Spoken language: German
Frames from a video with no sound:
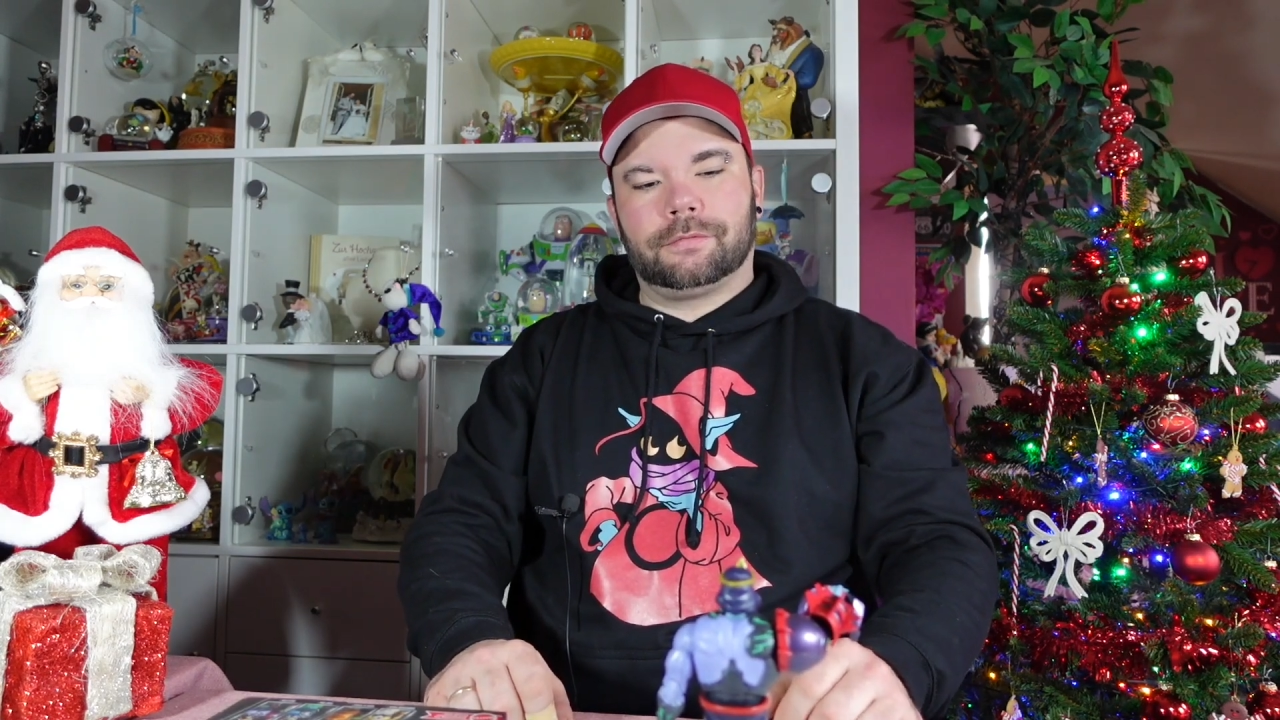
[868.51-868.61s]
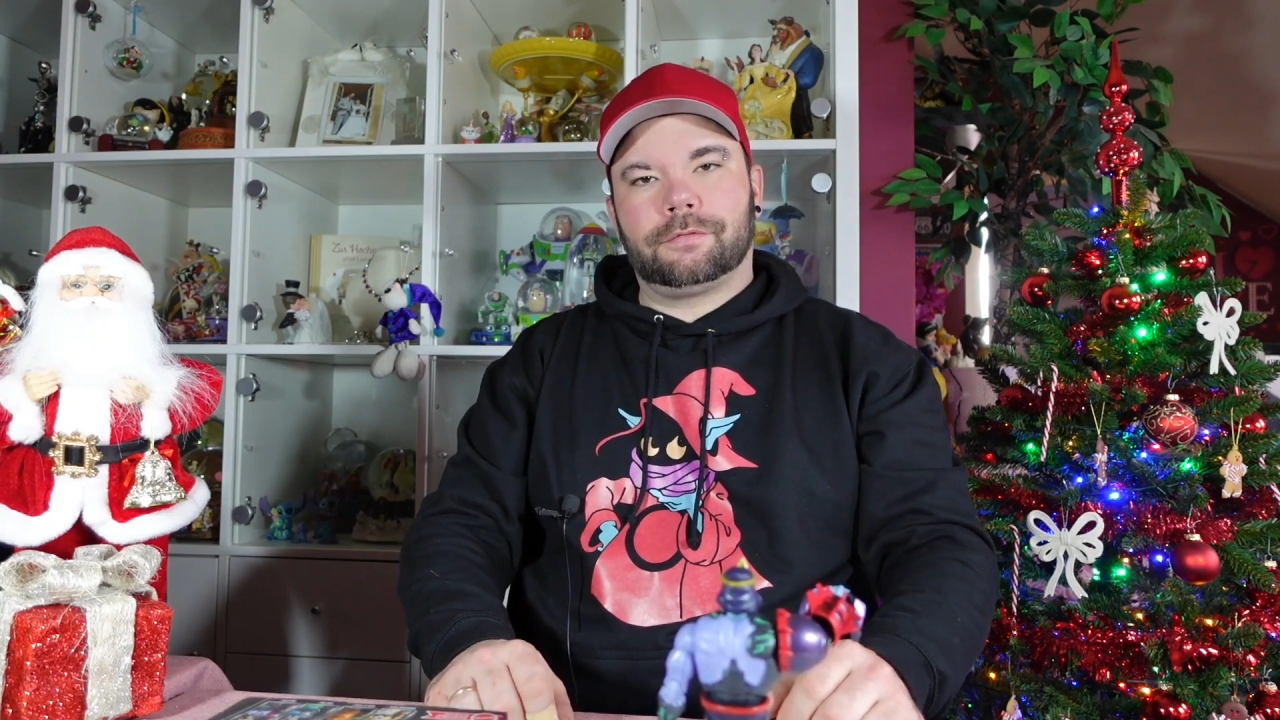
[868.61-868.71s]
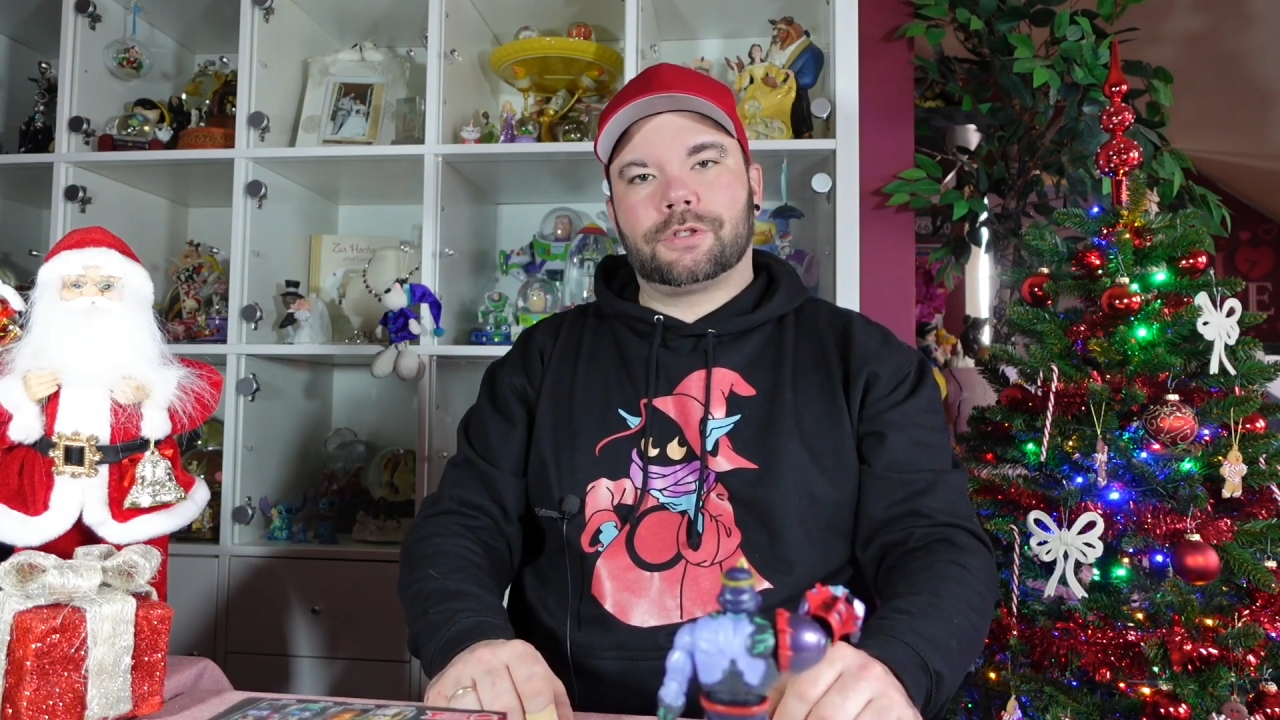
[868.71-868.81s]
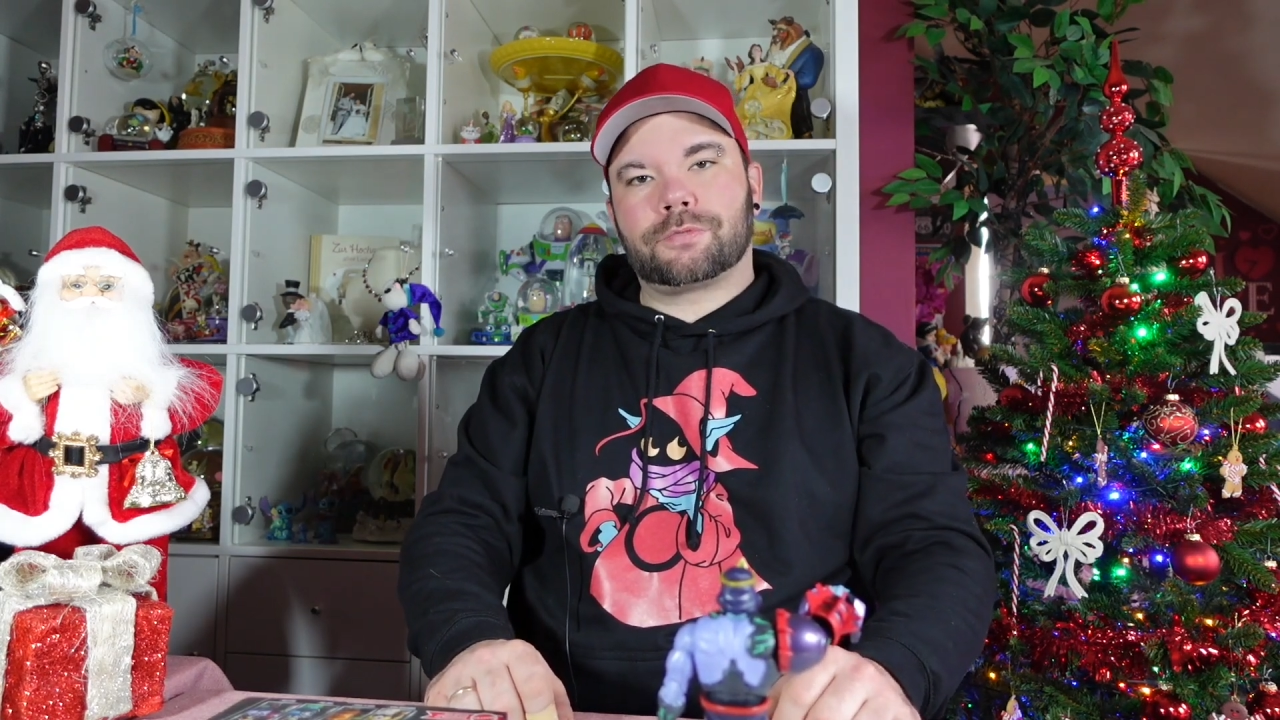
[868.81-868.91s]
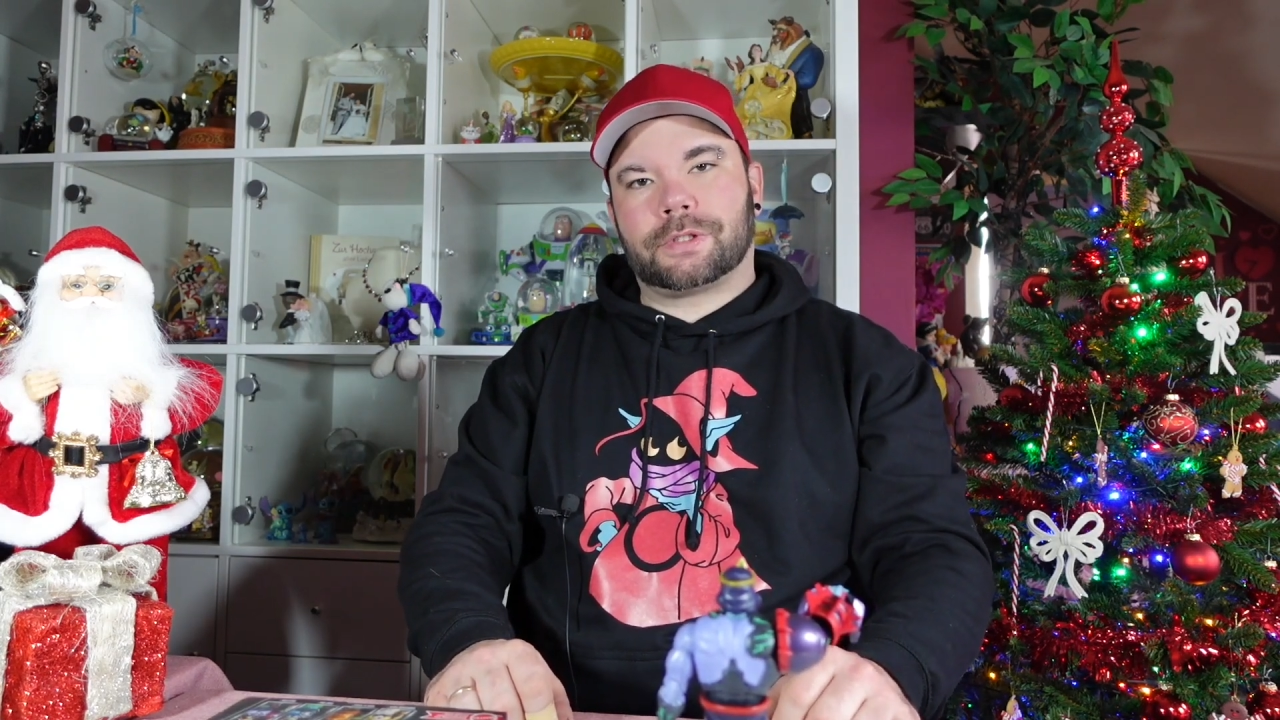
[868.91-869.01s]

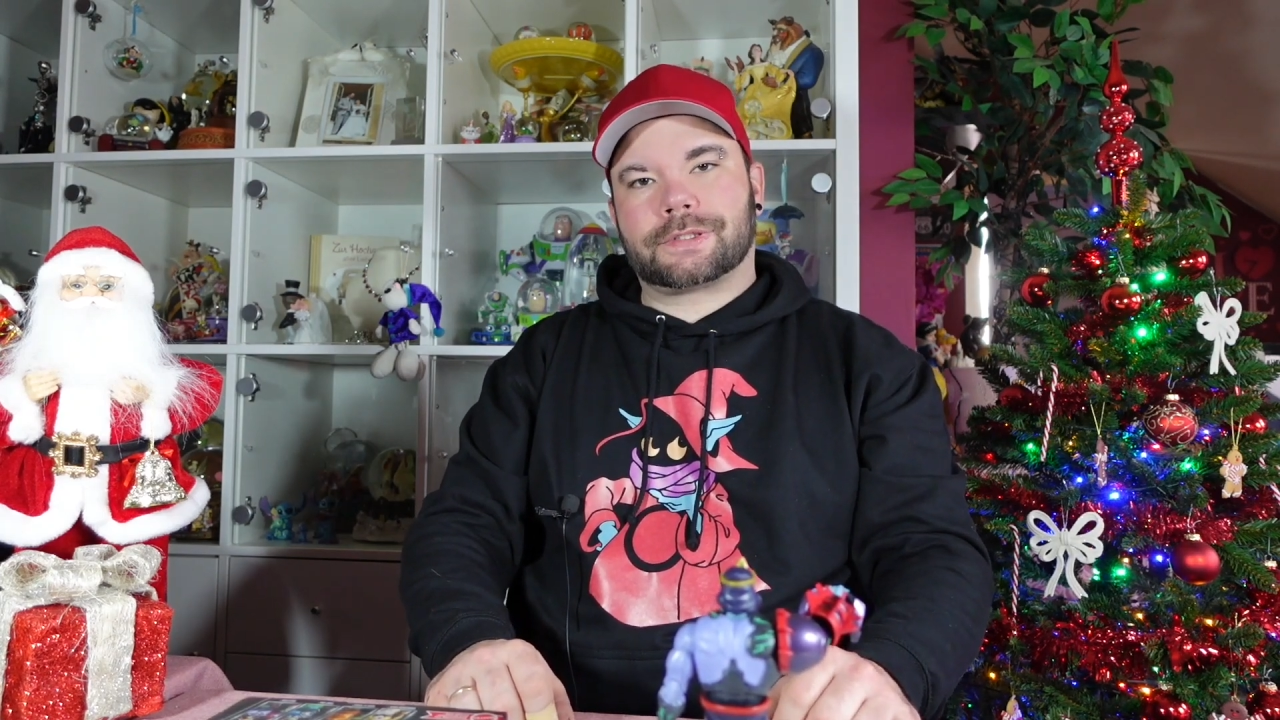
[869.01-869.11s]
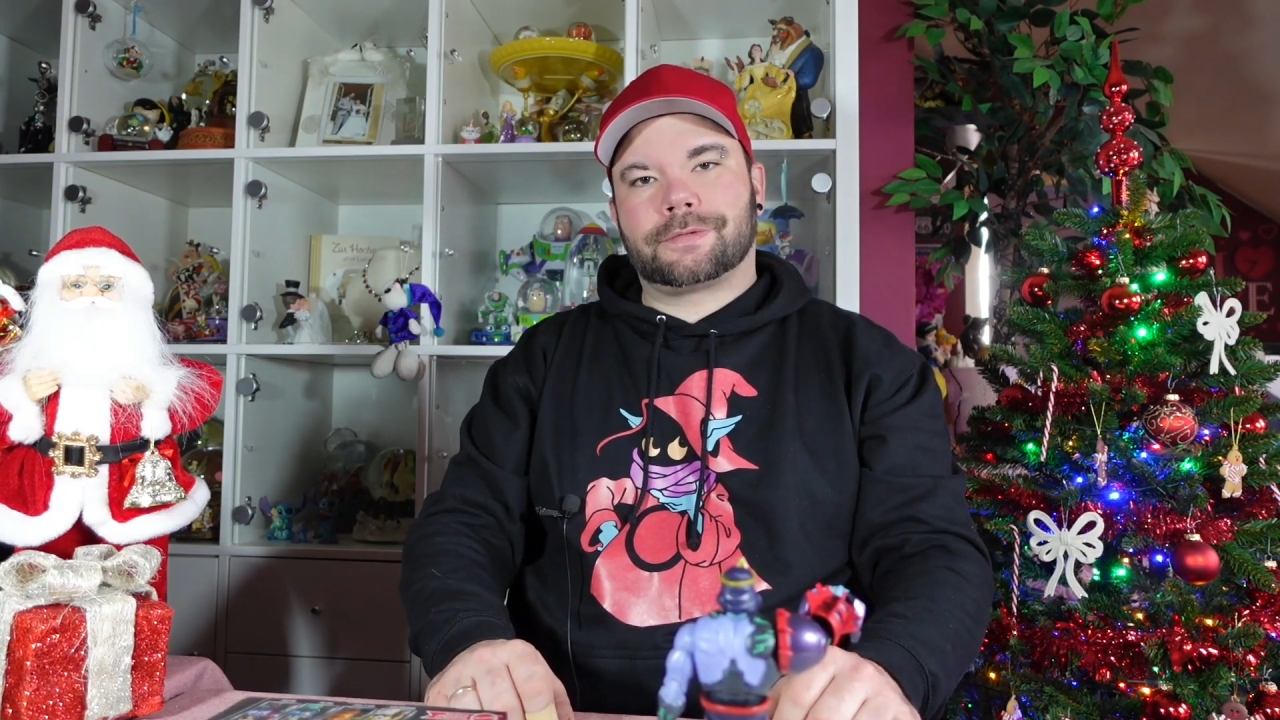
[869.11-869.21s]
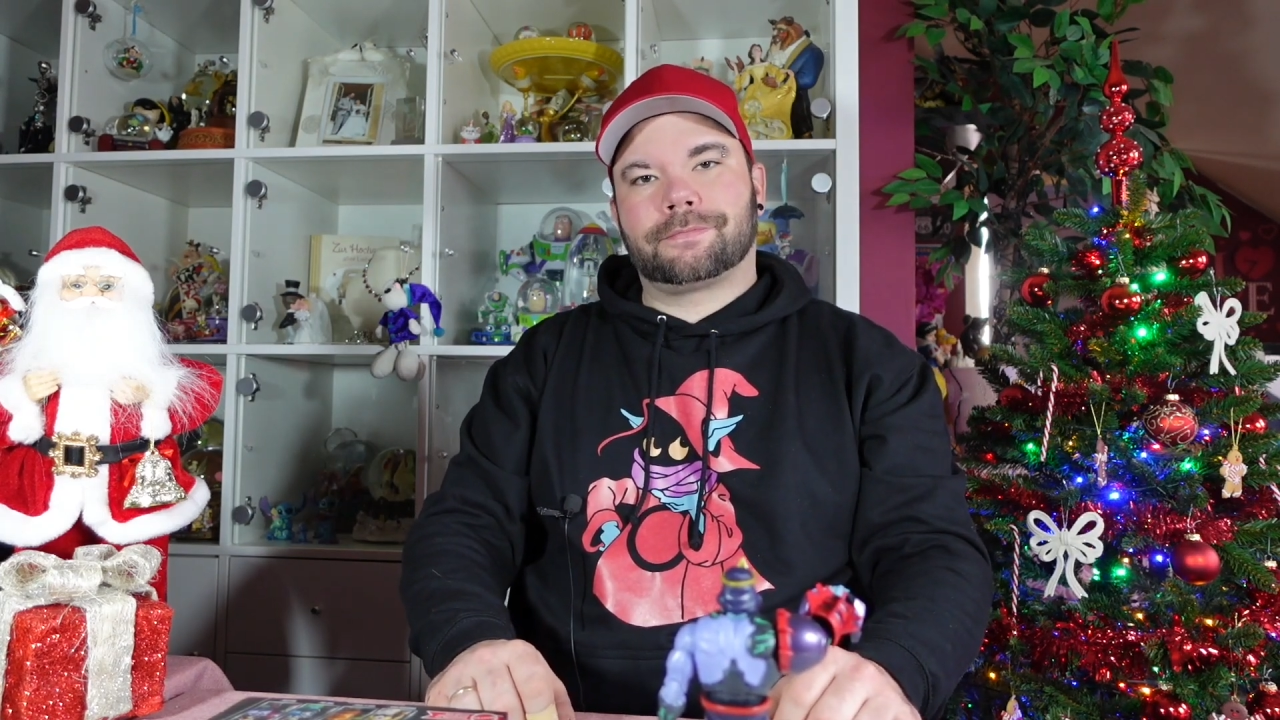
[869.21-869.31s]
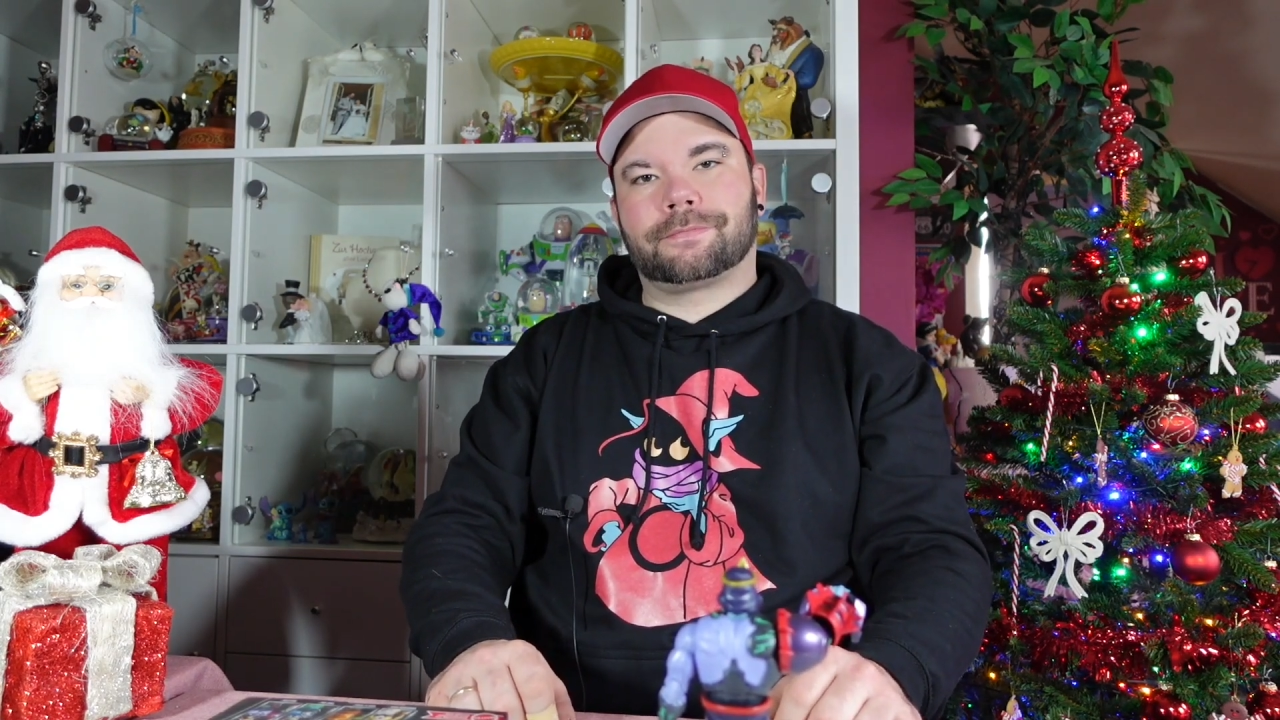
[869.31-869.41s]
Viel Spaß!